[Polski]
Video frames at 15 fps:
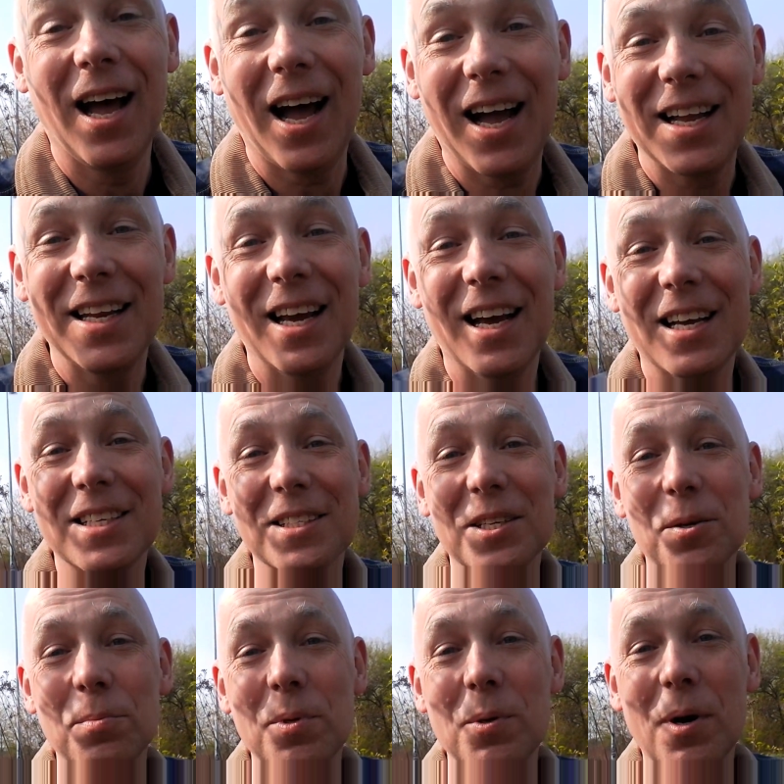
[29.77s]
Ania
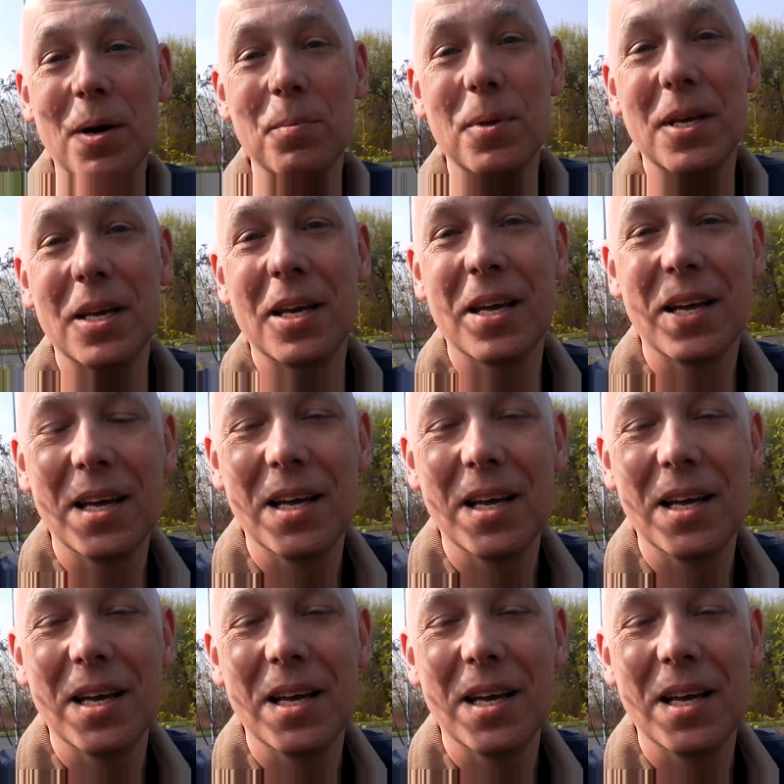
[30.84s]
zrobiła mi